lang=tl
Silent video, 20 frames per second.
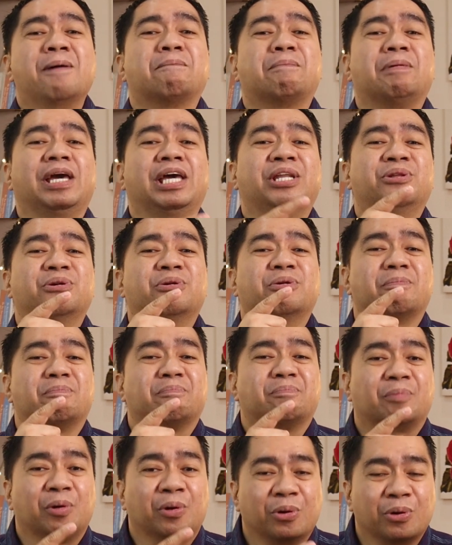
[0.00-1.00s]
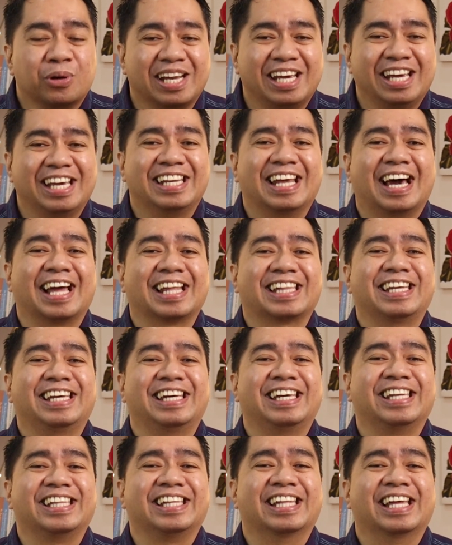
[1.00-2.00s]
pinupuri
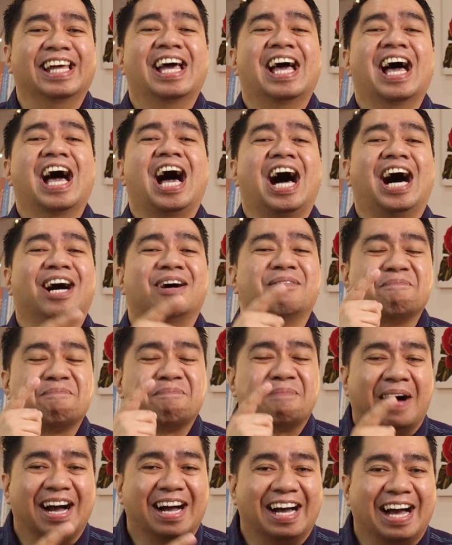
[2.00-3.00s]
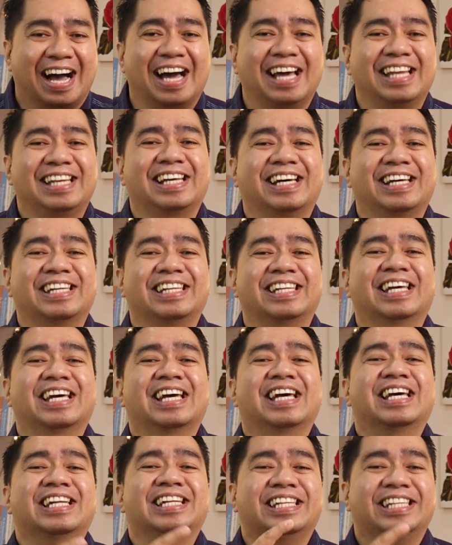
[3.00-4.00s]
natin ang pangalan
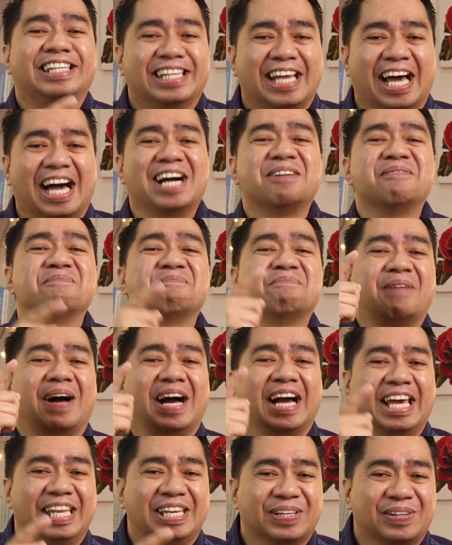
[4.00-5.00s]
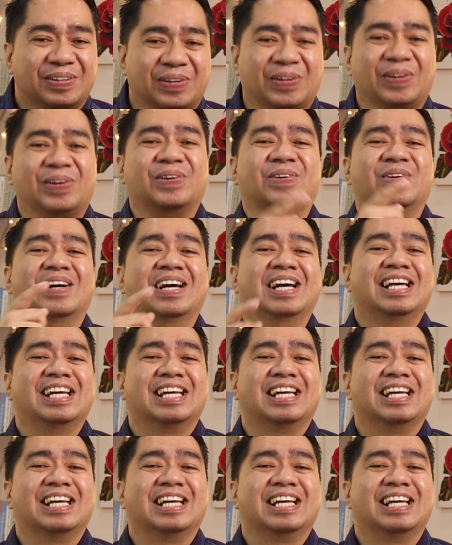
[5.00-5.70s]
ng Panginoong